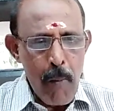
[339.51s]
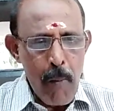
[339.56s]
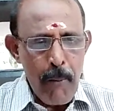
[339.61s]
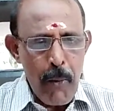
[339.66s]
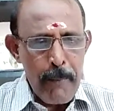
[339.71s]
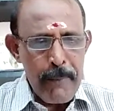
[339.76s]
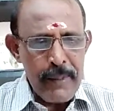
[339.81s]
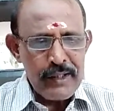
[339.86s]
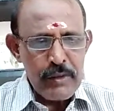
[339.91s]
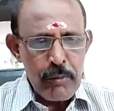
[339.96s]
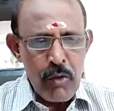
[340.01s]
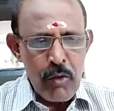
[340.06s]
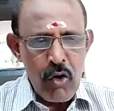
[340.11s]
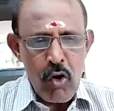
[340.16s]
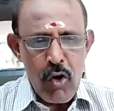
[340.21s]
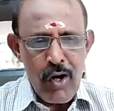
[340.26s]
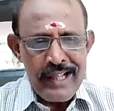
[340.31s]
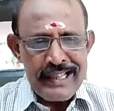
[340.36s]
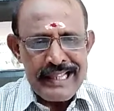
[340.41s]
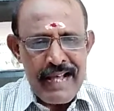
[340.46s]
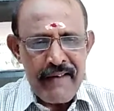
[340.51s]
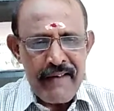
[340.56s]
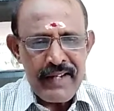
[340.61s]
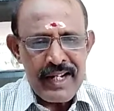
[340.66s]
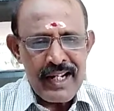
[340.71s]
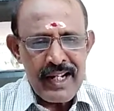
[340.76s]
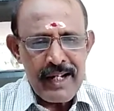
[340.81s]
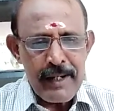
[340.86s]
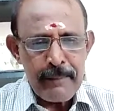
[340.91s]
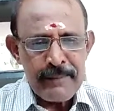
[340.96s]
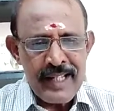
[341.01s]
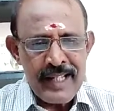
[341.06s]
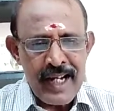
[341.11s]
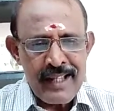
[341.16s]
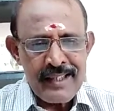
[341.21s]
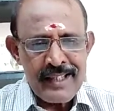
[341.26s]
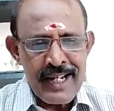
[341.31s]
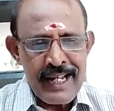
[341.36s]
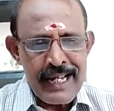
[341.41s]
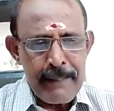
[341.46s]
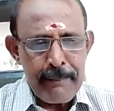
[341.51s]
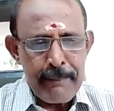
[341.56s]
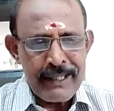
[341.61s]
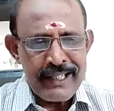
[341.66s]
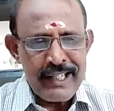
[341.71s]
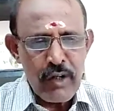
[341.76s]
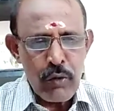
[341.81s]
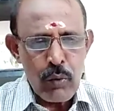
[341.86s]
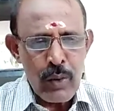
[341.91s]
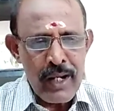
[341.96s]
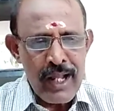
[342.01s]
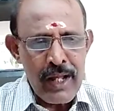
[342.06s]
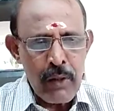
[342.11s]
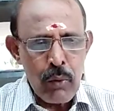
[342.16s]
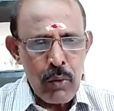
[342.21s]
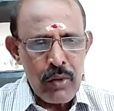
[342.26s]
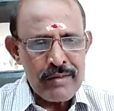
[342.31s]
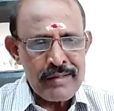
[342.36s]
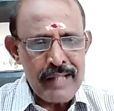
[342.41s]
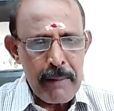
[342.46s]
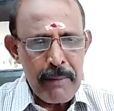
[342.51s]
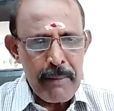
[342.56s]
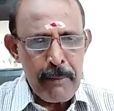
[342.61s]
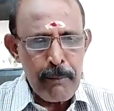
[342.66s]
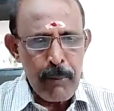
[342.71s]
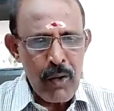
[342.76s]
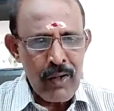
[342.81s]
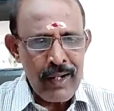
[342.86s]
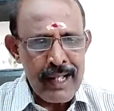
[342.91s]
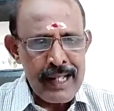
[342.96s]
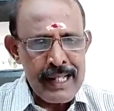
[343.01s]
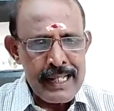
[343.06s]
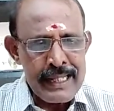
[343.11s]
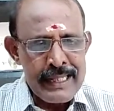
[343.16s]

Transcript: முப்பத்து முக்கோடி தேவர்களிடம் தனது நிலை பற்றி கூற குரு சாபம் போக்க